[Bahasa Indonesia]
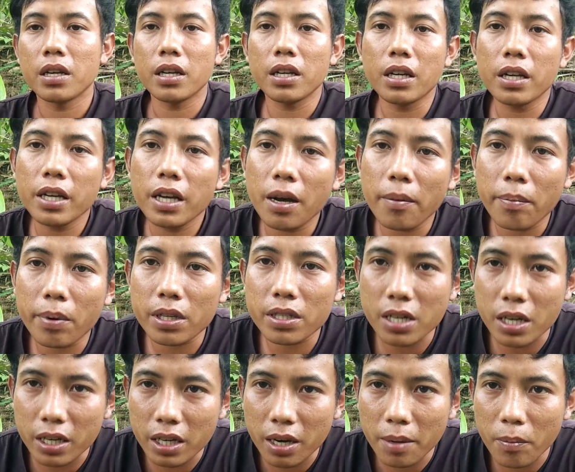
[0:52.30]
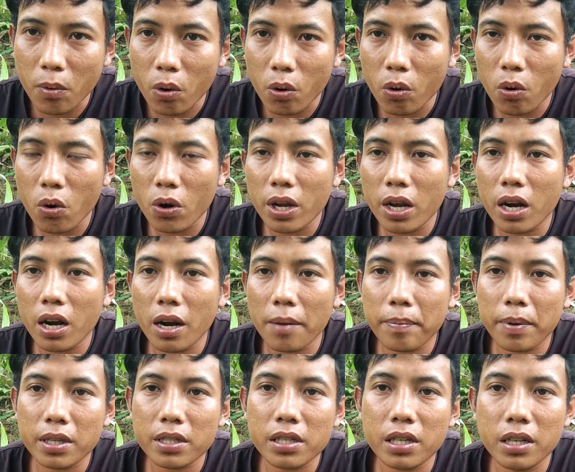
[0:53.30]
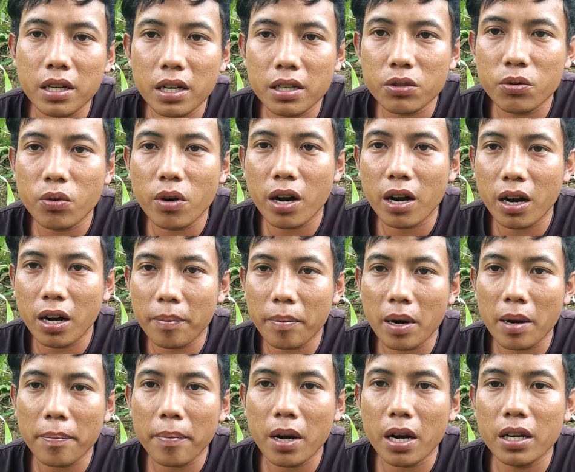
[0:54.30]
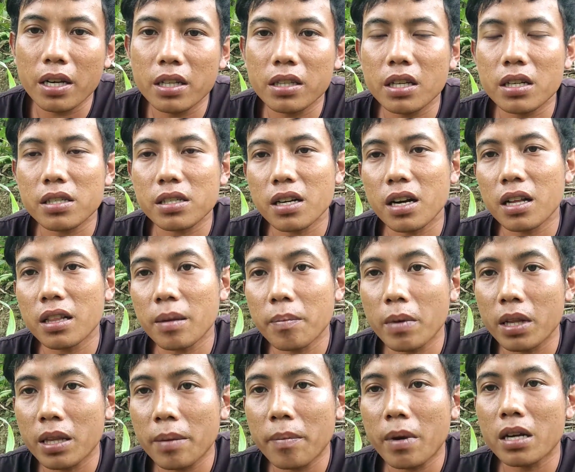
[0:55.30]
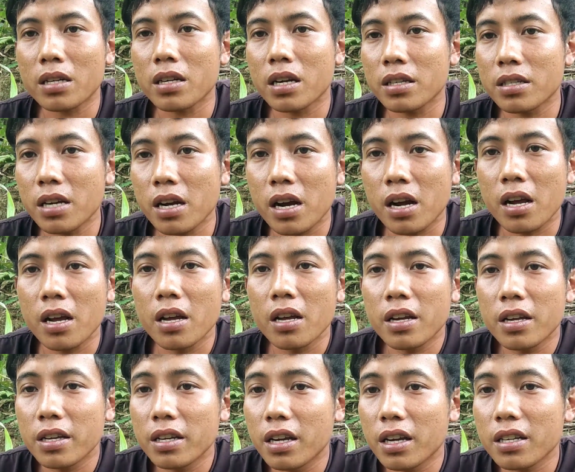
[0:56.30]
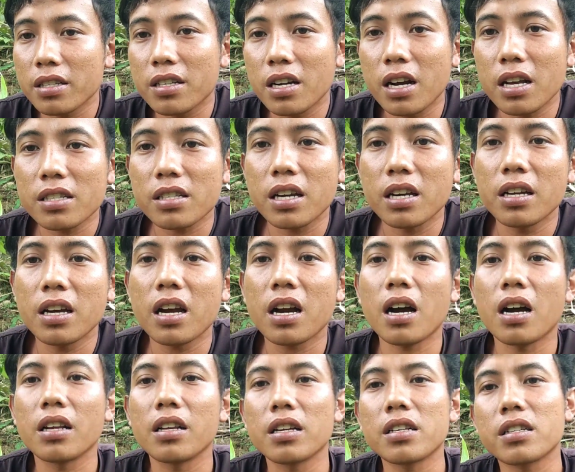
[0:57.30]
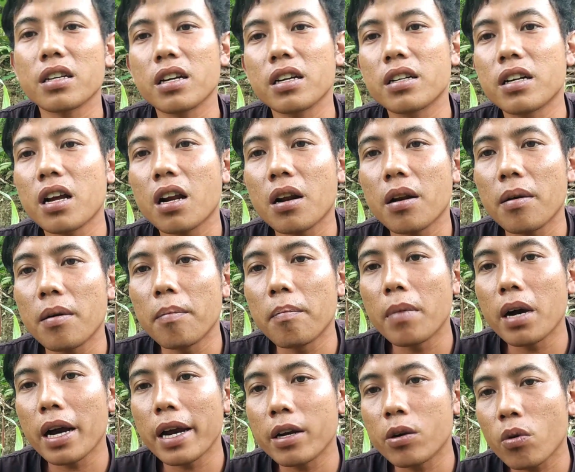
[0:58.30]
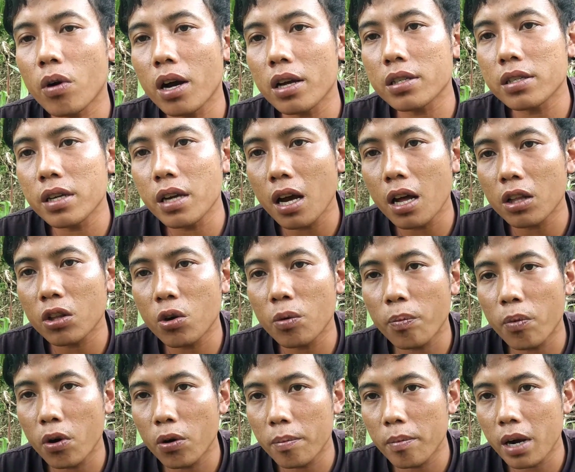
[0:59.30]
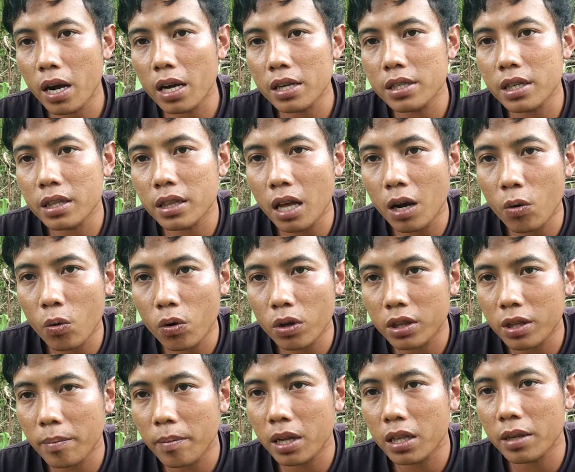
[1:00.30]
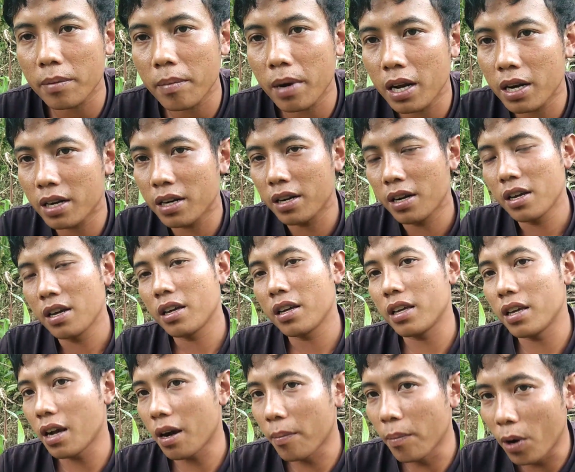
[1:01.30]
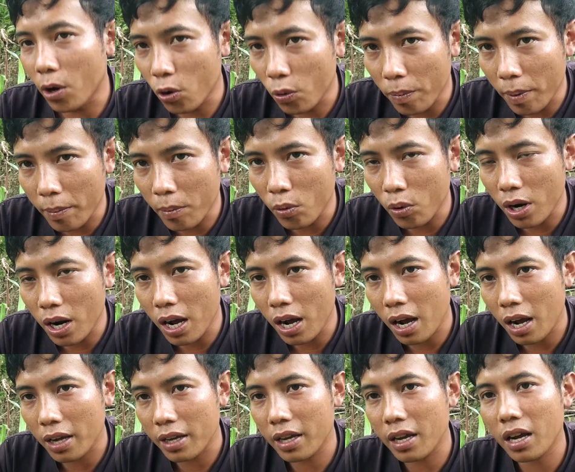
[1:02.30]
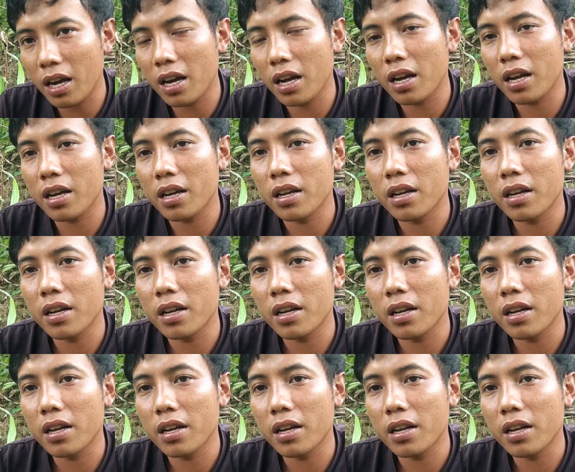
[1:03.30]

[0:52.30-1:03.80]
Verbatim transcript: Ini yang percaya monggo, yang nggak percaya juga nggak apa-apa. Ini terserah teman-teman saja. Yang jelas saya hanya sekedar mengedukasi ataupun mengasih tahu ke teman-teman yang baru pemula, yang